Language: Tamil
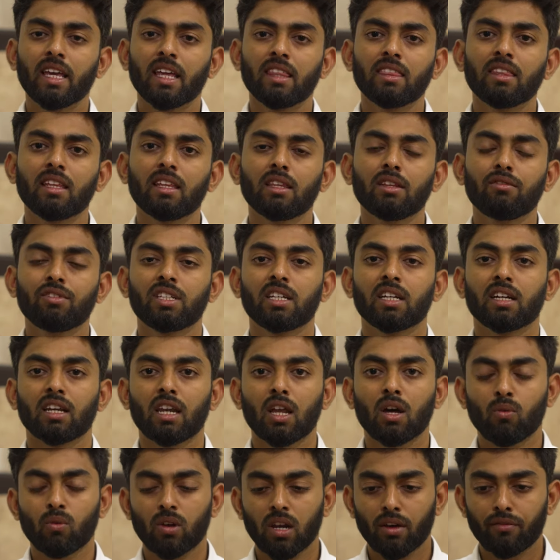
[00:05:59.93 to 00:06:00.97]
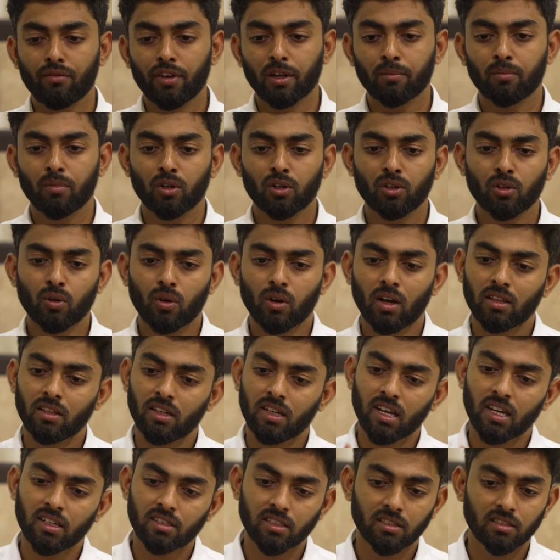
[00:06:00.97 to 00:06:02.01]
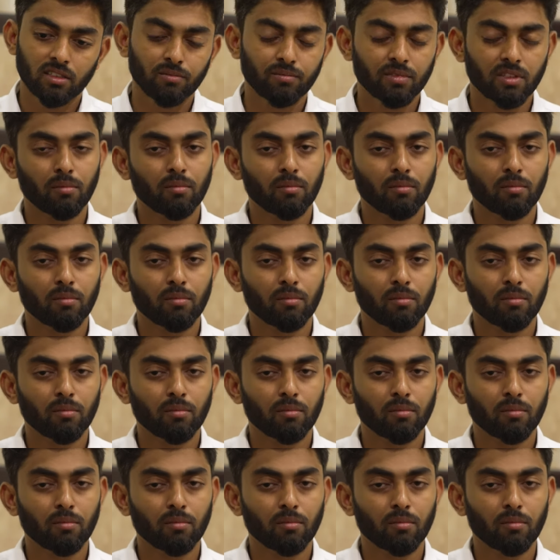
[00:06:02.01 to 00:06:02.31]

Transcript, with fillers: எந்தெந்த விஷயங்கள்லாம் உங்களை அஃபெக்ட் பண்ணுதோ அது ரிலேஷன்ஷிப்